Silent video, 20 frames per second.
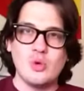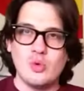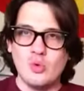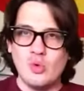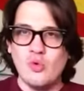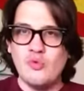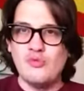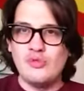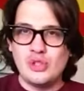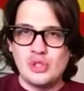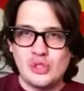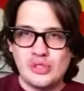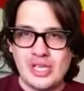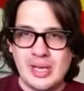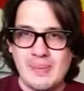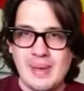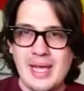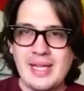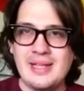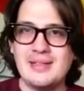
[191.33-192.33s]

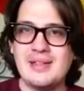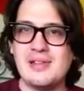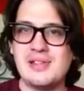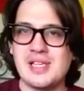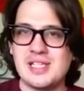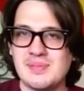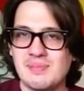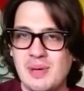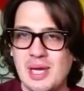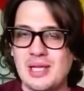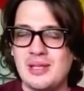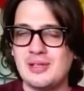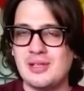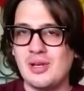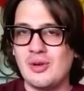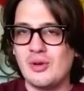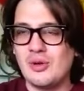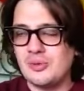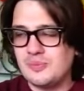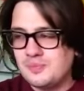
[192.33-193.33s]
ufficiosamente si
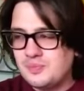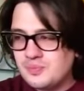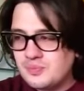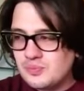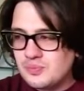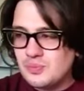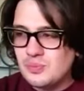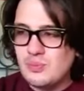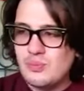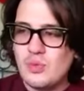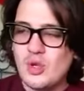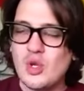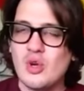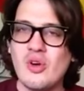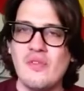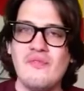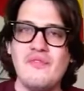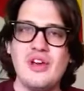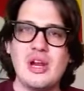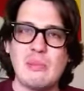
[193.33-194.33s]
aspettano
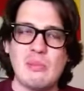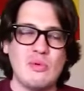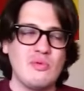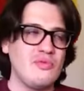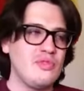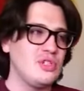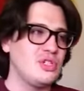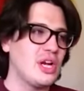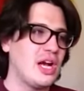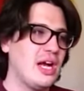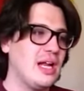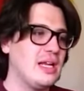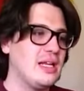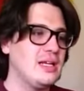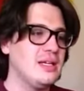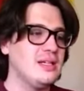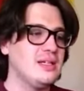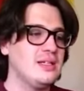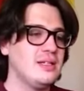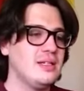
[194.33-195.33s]
conferme ufficiali,